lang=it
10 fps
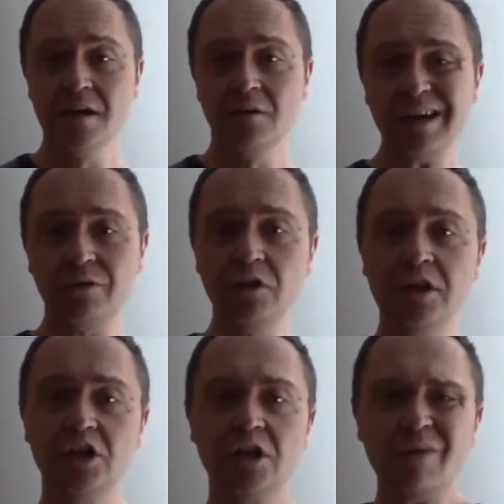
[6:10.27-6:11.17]
qualcuno
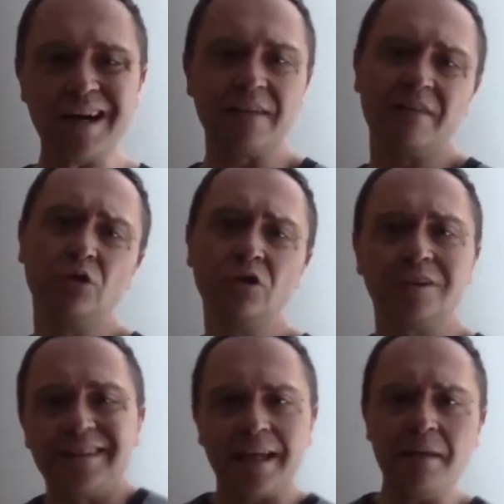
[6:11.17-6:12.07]
gli dice guarda
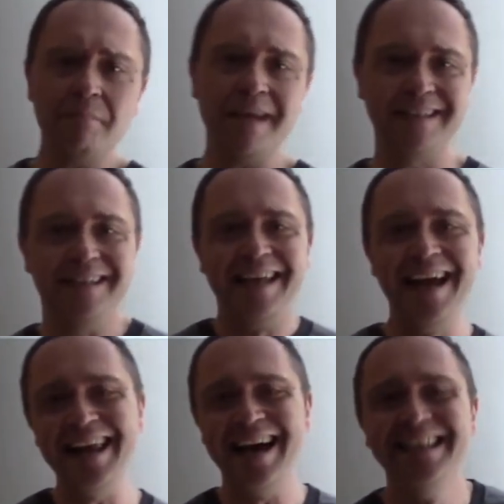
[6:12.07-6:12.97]
vado tre mesi in
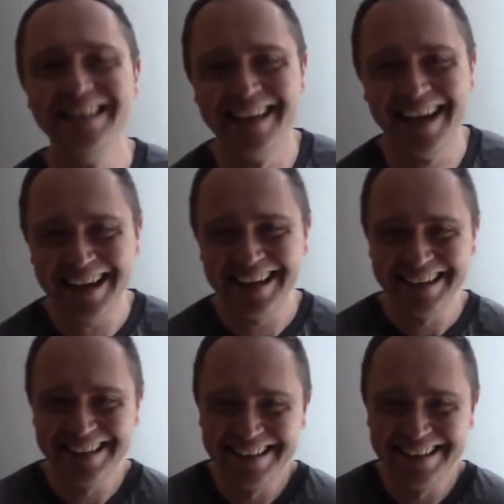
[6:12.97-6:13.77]
Thailandia